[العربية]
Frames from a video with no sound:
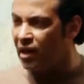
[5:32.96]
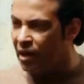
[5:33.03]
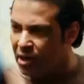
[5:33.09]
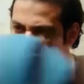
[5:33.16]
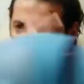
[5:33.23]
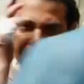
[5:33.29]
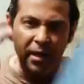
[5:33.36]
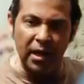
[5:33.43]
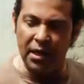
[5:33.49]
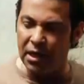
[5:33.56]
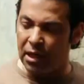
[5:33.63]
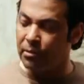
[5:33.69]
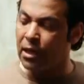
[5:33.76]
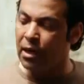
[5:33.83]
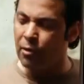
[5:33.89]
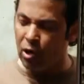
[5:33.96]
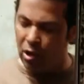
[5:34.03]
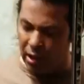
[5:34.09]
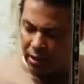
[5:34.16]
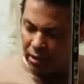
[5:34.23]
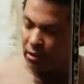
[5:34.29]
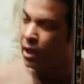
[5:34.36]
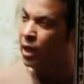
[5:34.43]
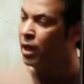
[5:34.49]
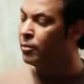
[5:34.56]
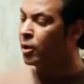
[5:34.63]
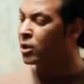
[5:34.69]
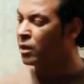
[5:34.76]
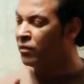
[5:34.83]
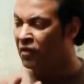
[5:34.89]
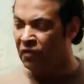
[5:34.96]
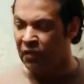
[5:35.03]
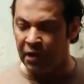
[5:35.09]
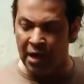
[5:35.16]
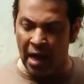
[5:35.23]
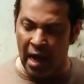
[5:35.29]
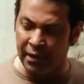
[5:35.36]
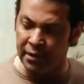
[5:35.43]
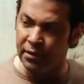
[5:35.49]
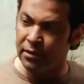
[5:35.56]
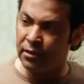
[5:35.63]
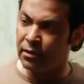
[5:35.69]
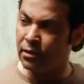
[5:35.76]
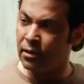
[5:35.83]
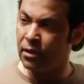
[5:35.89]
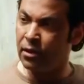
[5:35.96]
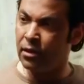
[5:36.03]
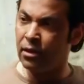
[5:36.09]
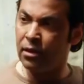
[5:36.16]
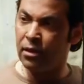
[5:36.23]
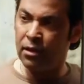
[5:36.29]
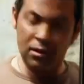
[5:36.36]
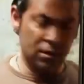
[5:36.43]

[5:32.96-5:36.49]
العيش بقى يا نجم انما قول لي انت مختفي فين يعني مشاغل بقى بقول